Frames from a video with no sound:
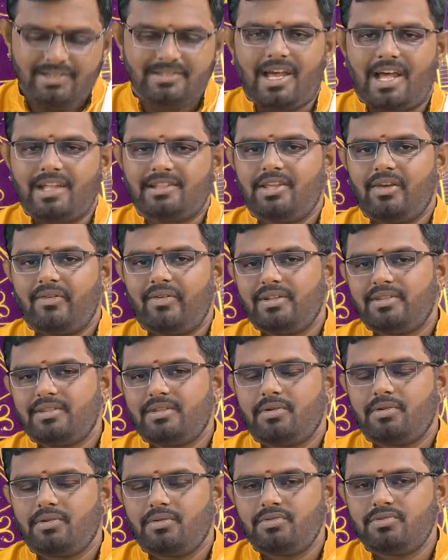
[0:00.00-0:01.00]
సాధ్యమైనంత
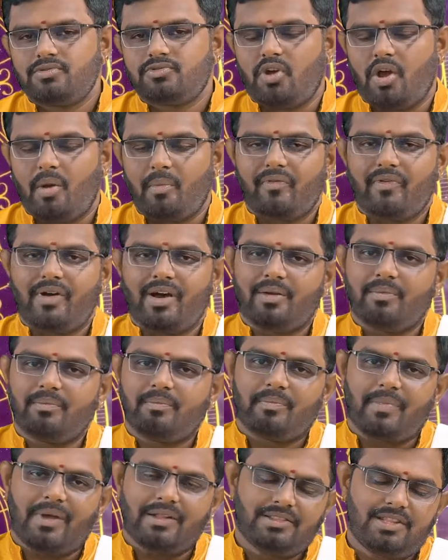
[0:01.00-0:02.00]
వరకు సోమవారం
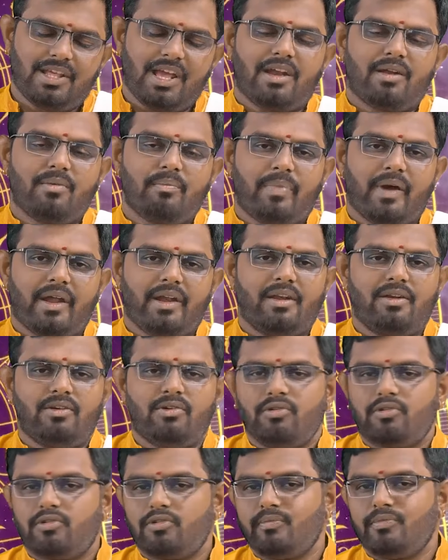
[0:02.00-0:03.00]
మధ్యాహ్నం
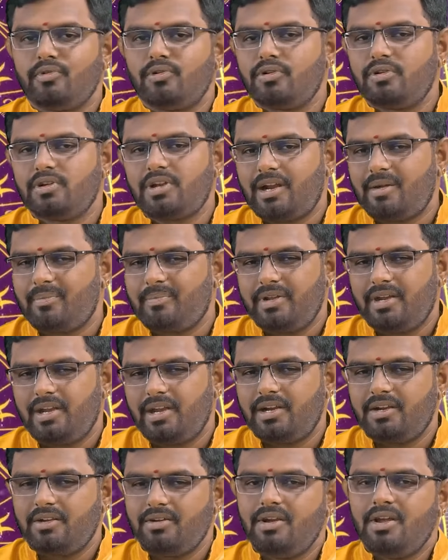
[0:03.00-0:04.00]
పన్నెండు టు మూడున్నర
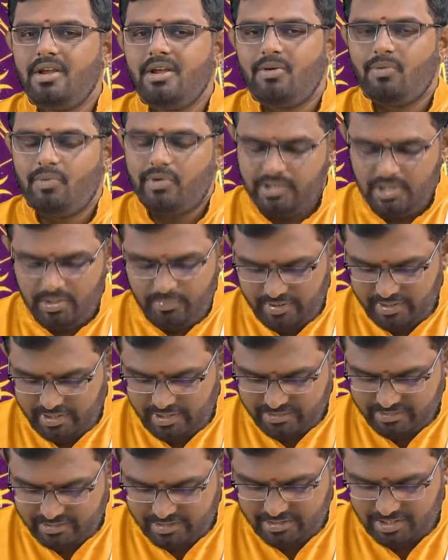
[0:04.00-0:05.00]
పీరియడ్
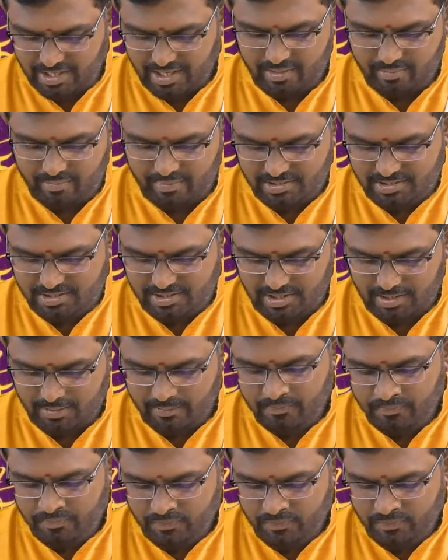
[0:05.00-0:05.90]
వదిలిపెట్టేస్తే చాలా మంచిది